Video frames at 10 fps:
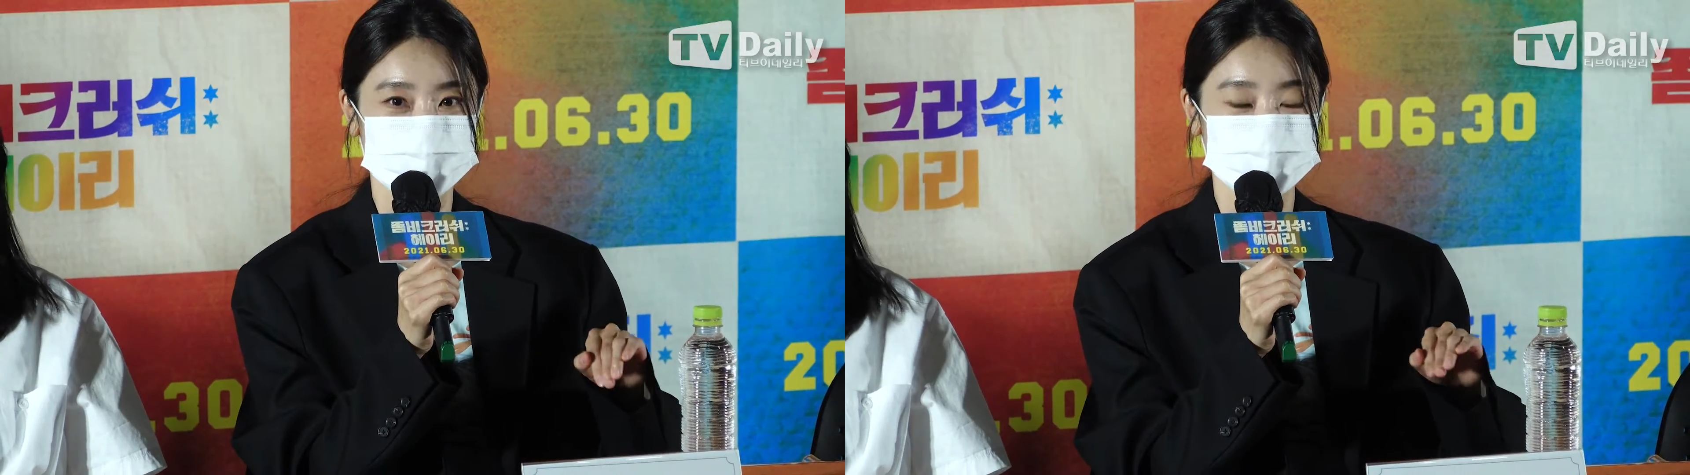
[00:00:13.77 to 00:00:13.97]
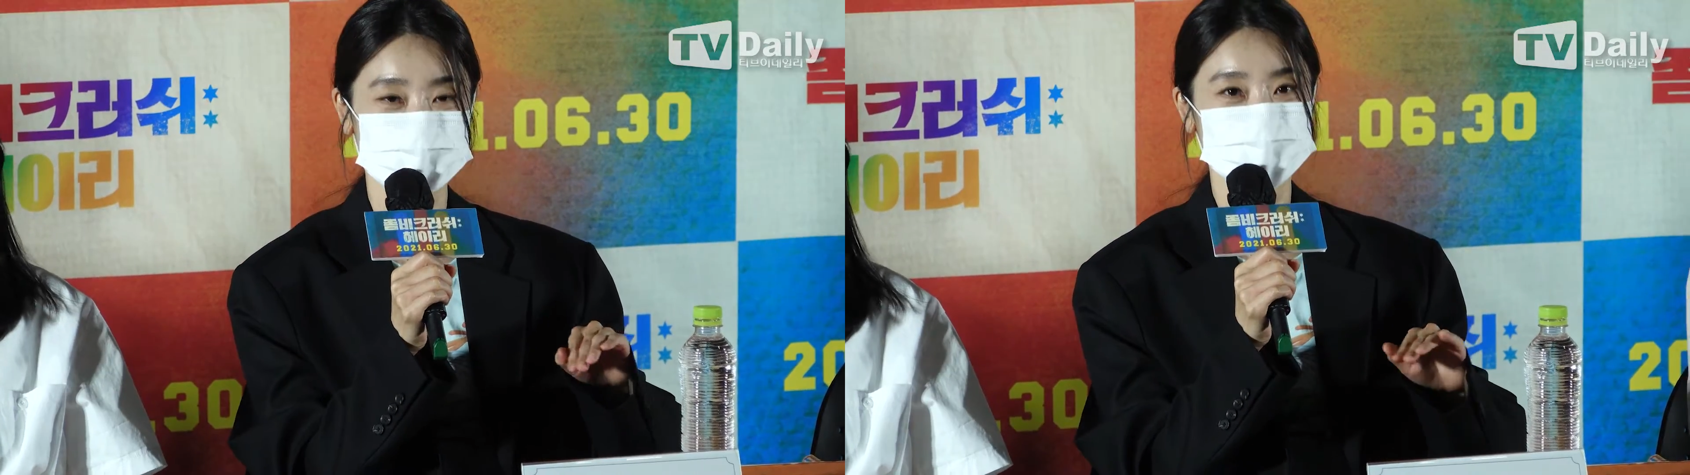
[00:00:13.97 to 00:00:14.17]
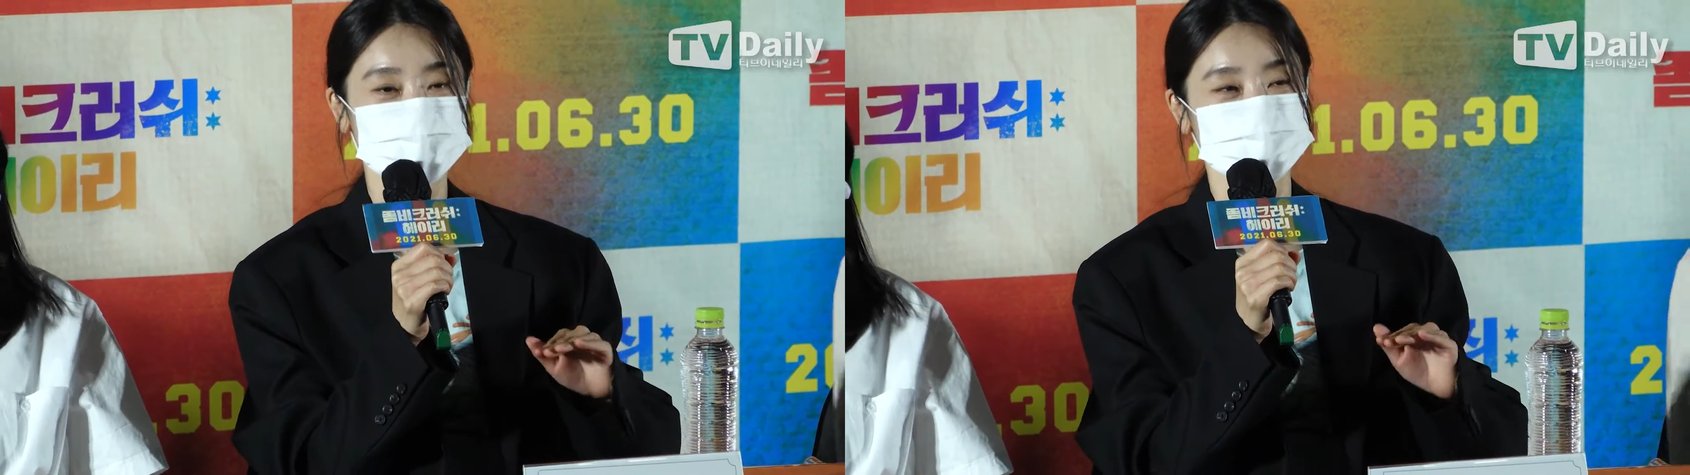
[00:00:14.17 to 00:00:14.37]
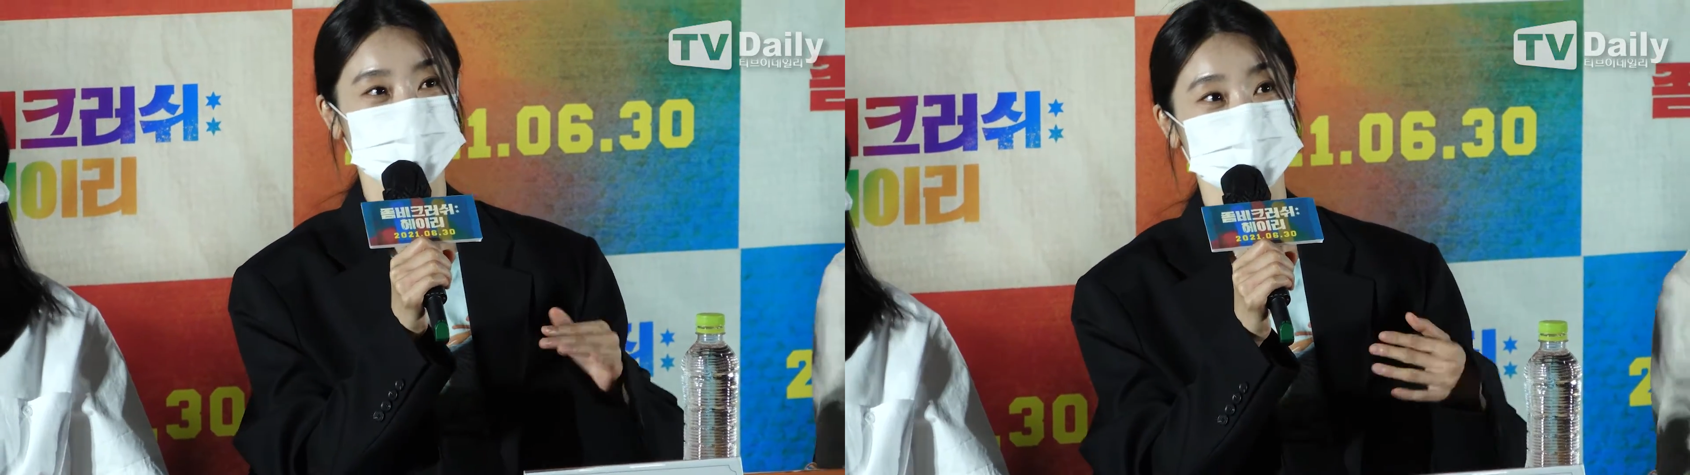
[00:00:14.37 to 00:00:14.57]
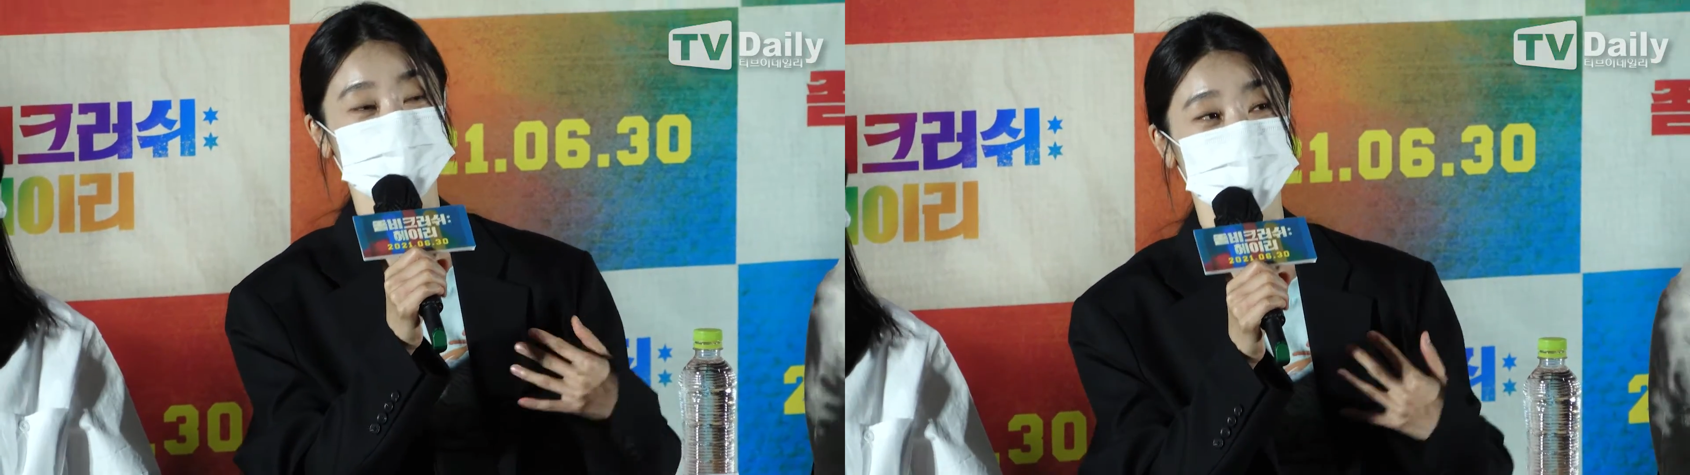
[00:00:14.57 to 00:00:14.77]
하게
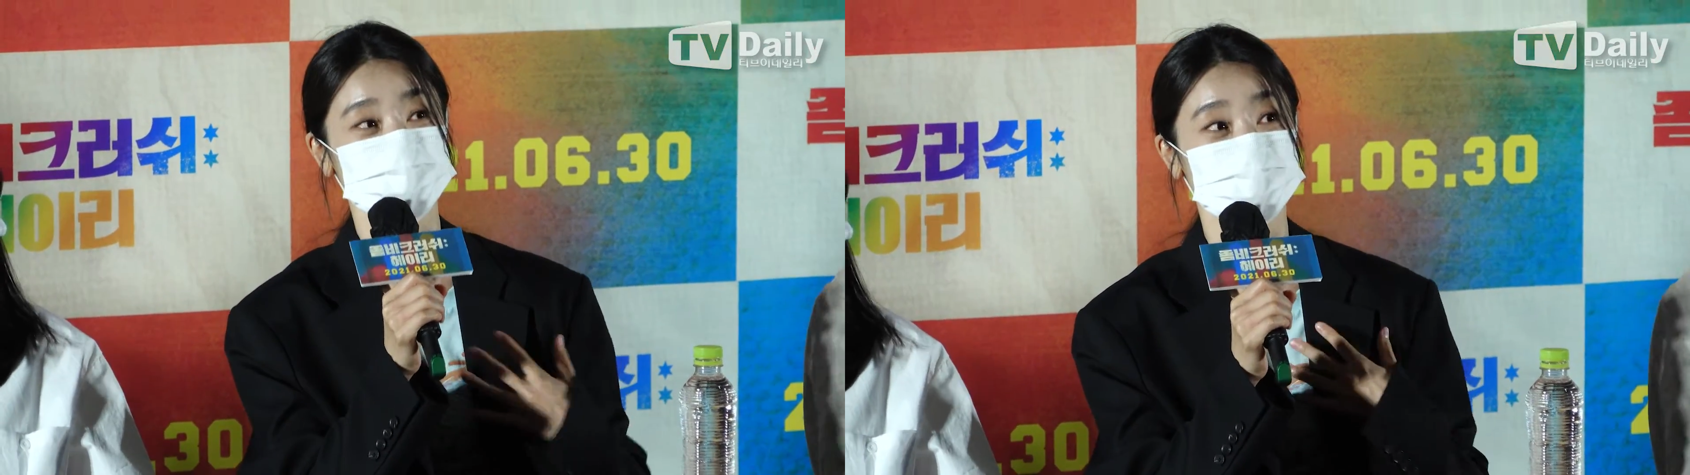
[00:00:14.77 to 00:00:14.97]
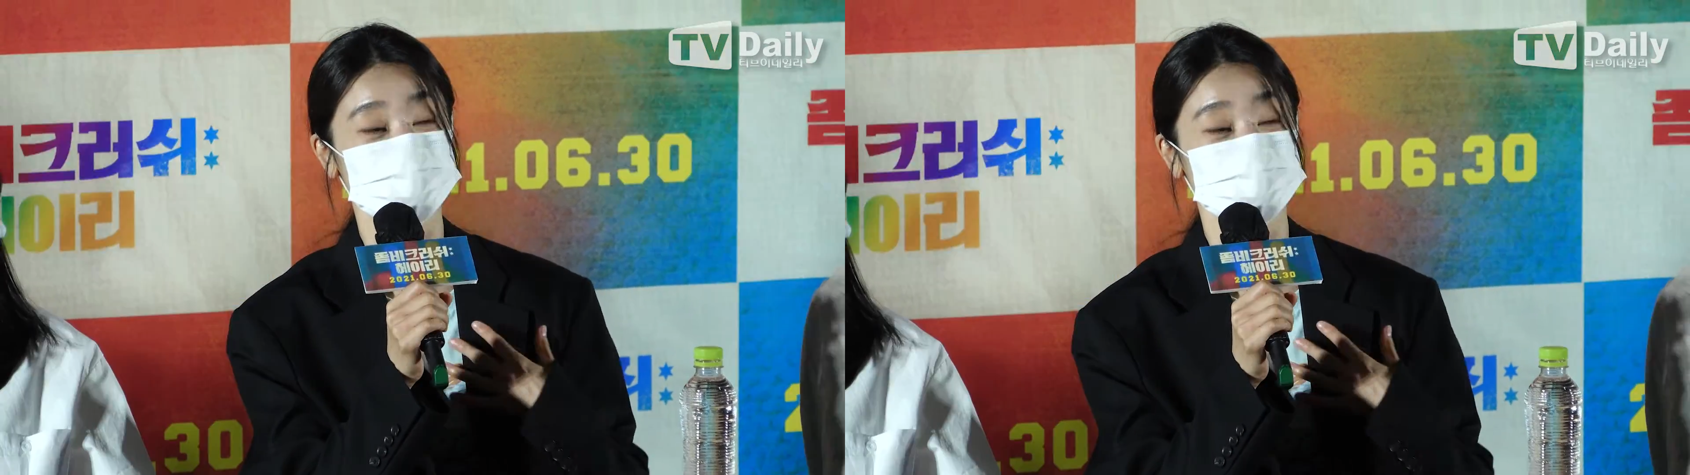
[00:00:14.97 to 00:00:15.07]
됐다는 것에 대한 대,